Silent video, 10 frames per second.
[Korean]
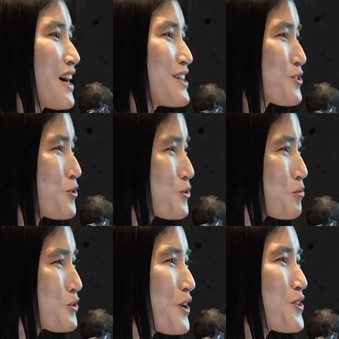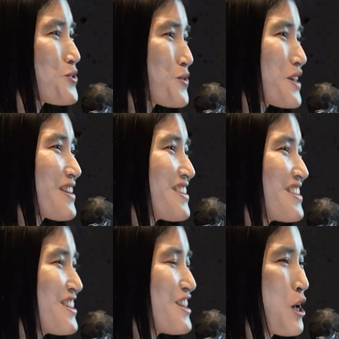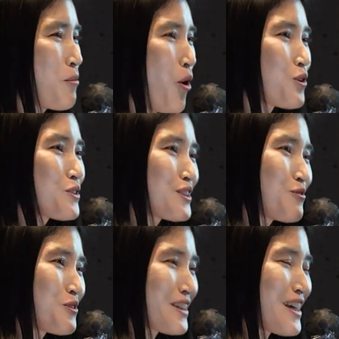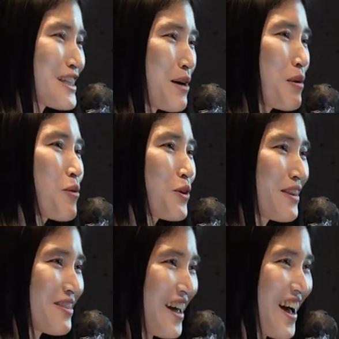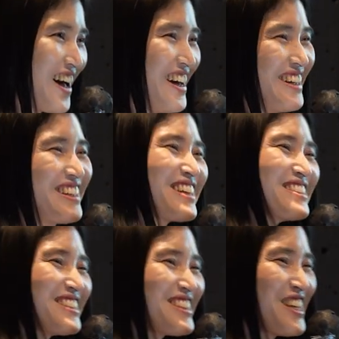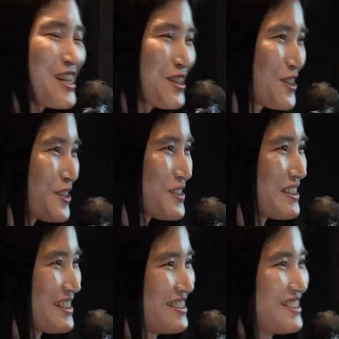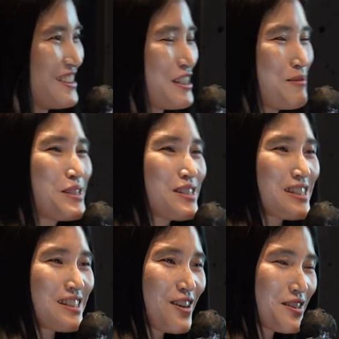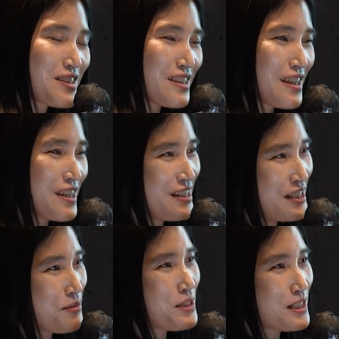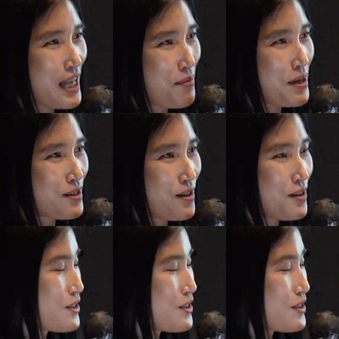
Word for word: 가지고 소프트웨어 속에 있는 버그들을 우리가 다 잡아먹겠다라는 그런 음, 이미지 그런 이제 의미를 담아서